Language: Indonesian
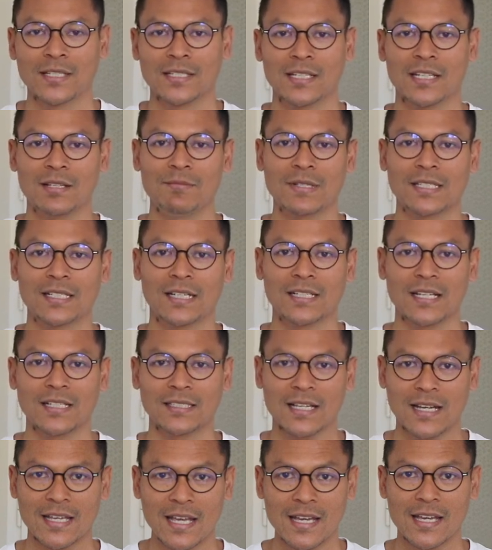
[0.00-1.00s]
Jadi misalnya
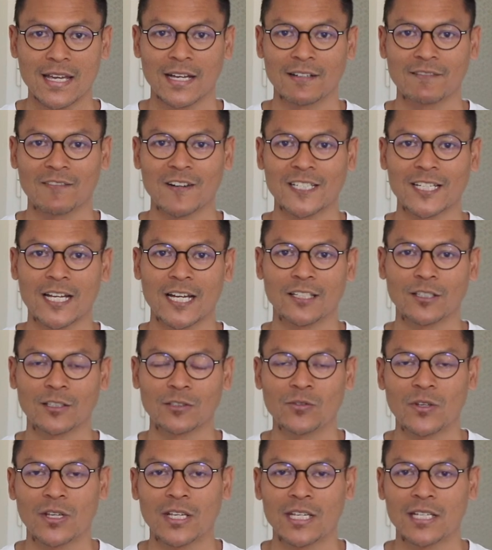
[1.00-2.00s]
saya ya pada saat itu
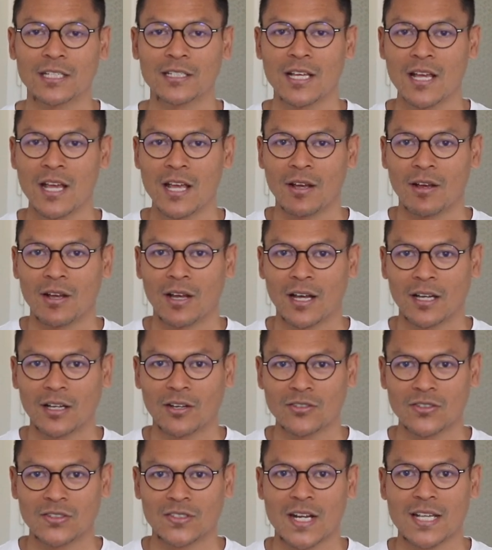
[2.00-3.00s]
ingin uh,
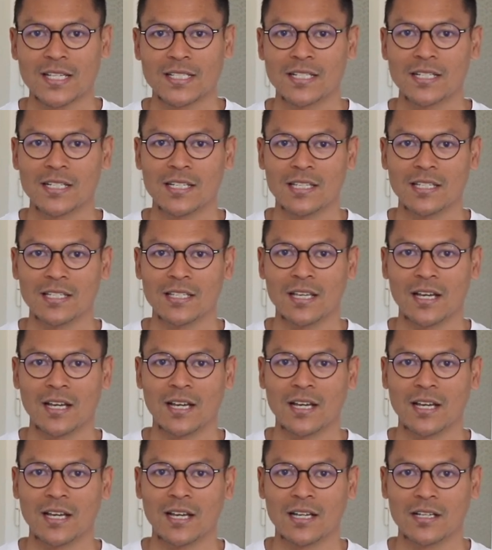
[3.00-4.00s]
konsentrasi di
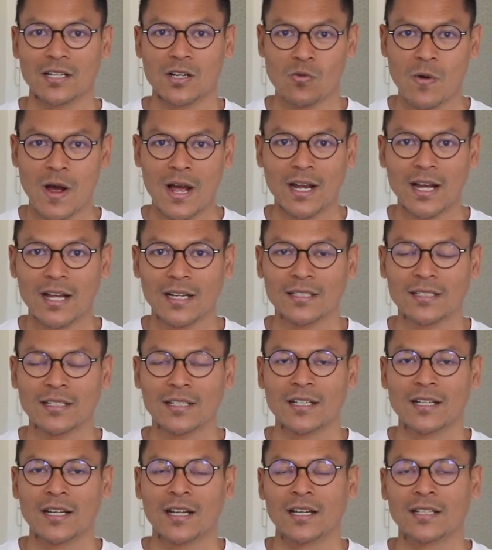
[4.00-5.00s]
uh, keuangan
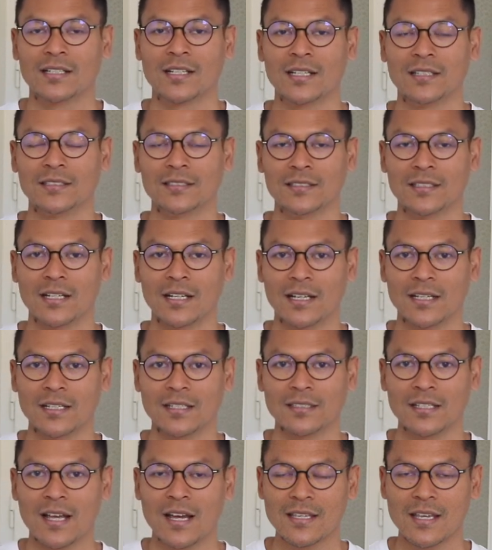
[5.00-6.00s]
dan uh,
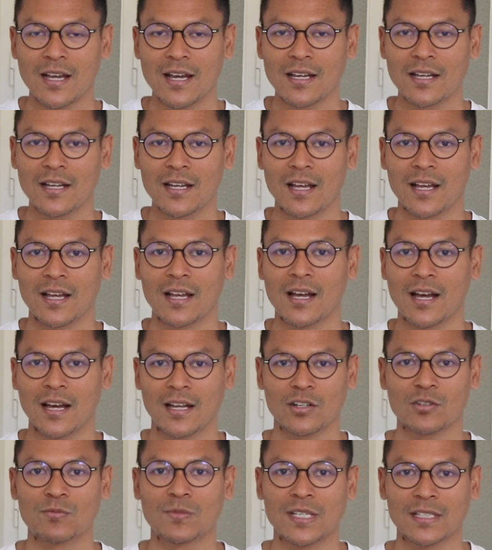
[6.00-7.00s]
saya
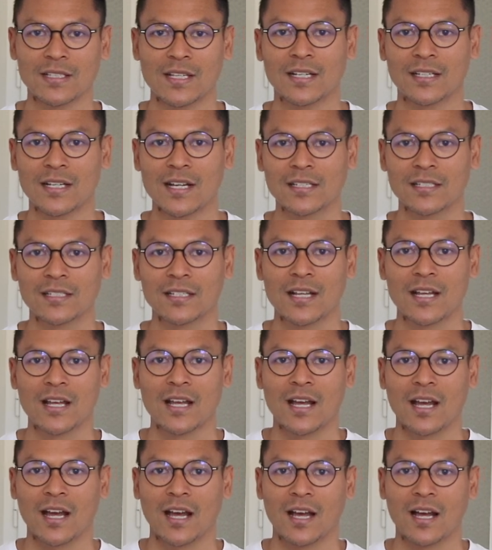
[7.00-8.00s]
harus menyertakan
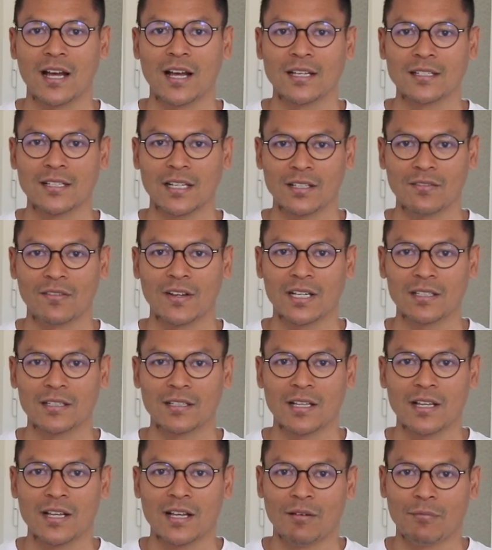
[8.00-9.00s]
uh, sertifikat
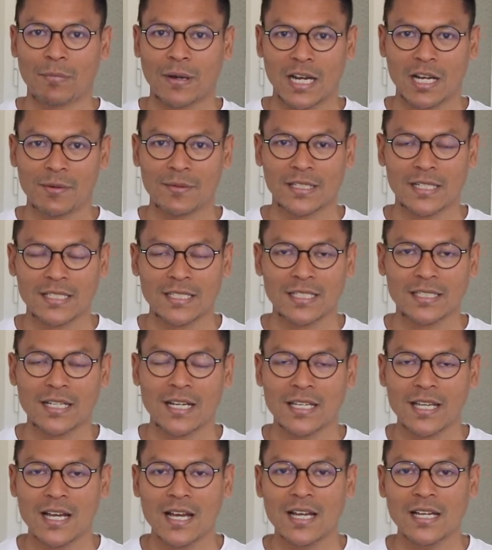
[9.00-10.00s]
pengalaman kerja
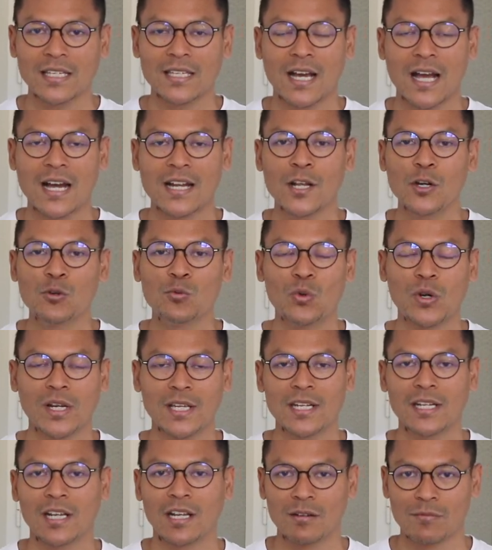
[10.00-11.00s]
saya yang ada
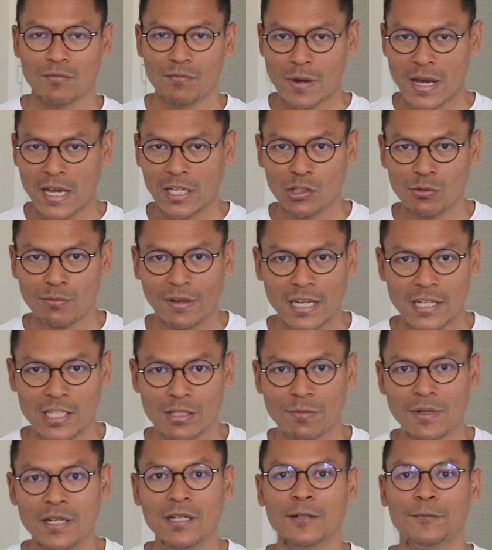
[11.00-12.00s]
hubungannya dengan baik di
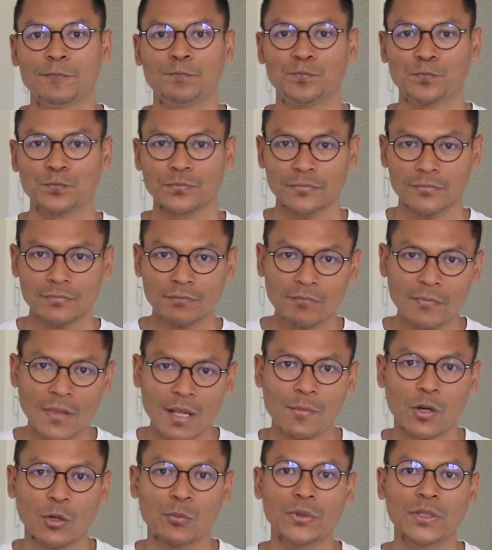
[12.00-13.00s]
manajemen
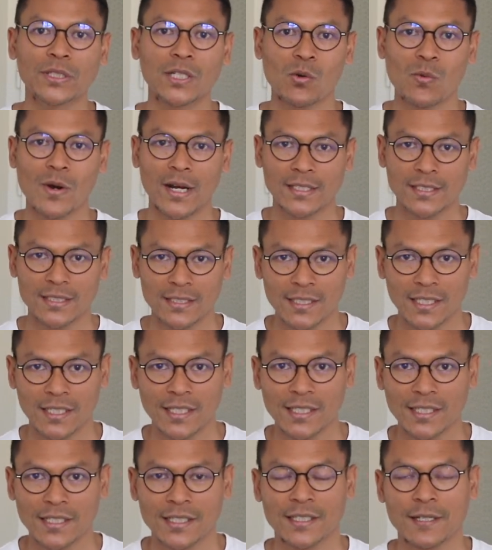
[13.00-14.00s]
maupun keuangan
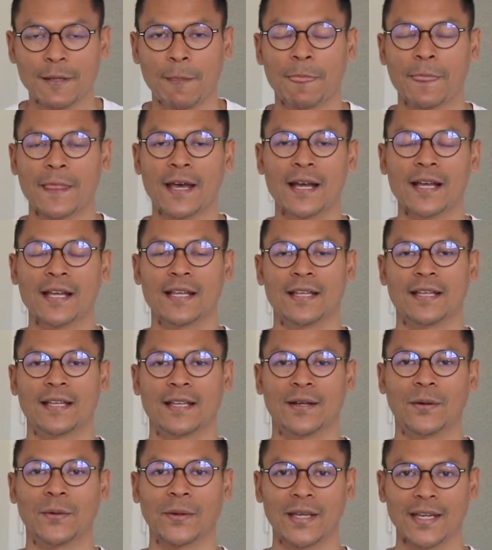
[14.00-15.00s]
sendiri. Nah,
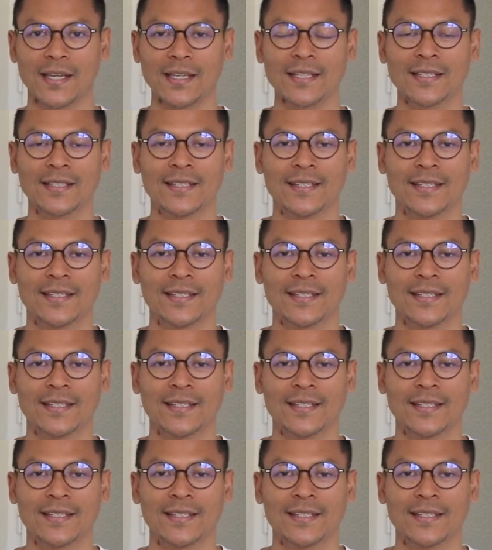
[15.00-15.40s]
oke. Okay?